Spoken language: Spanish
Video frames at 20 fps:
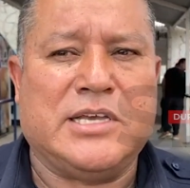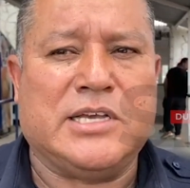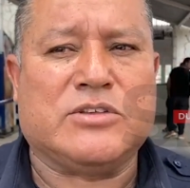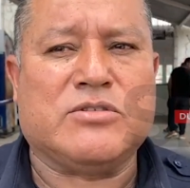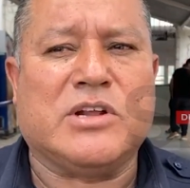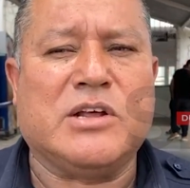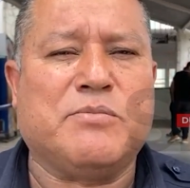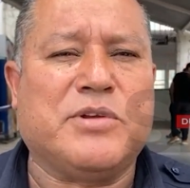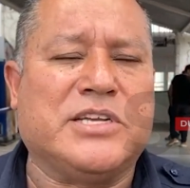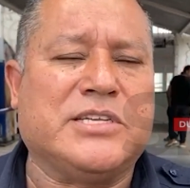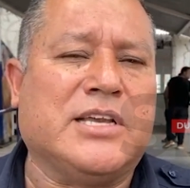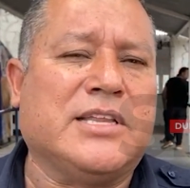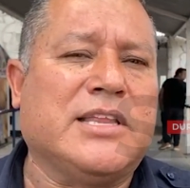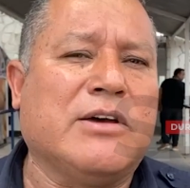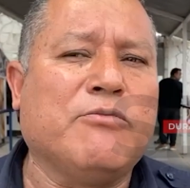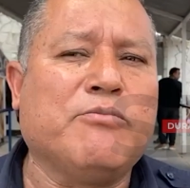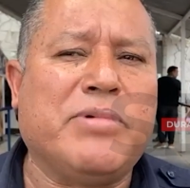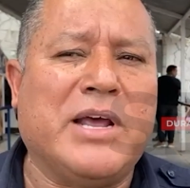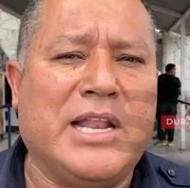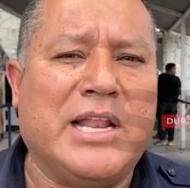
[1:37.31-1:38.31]
Y esto
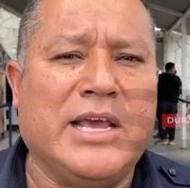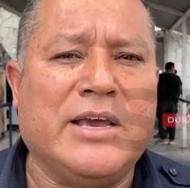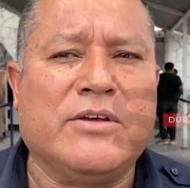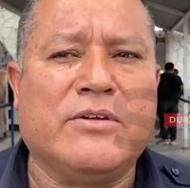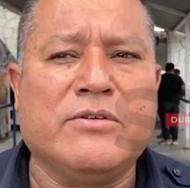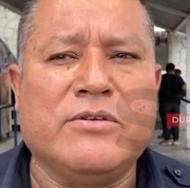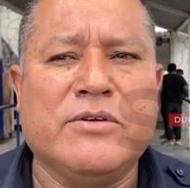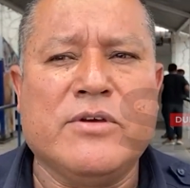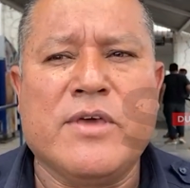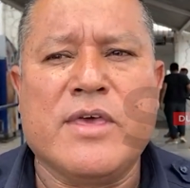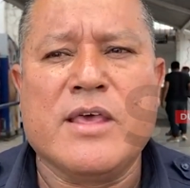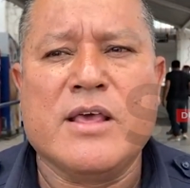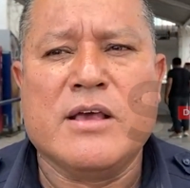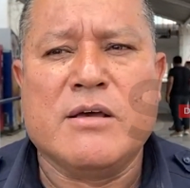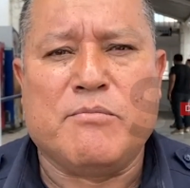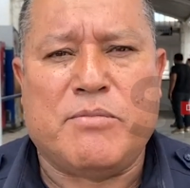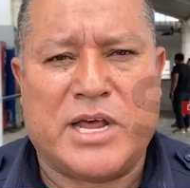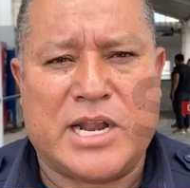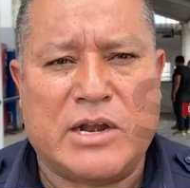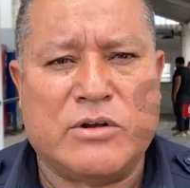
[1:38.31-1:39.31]
representa un peligro
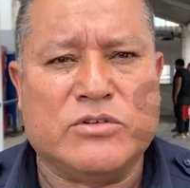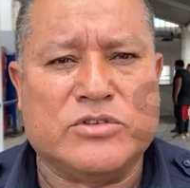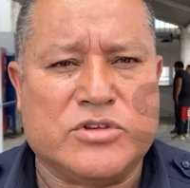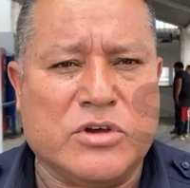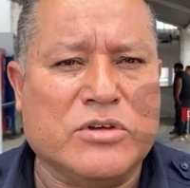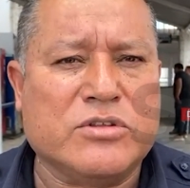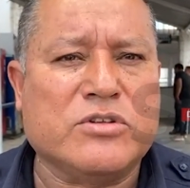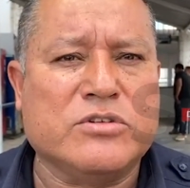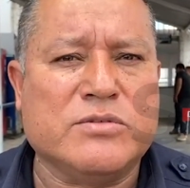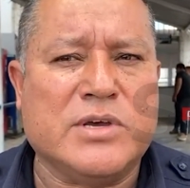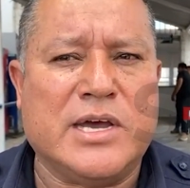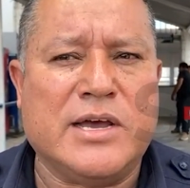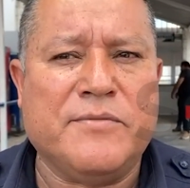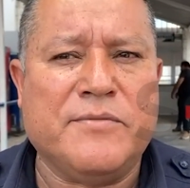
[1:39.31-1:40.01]
para nosotros,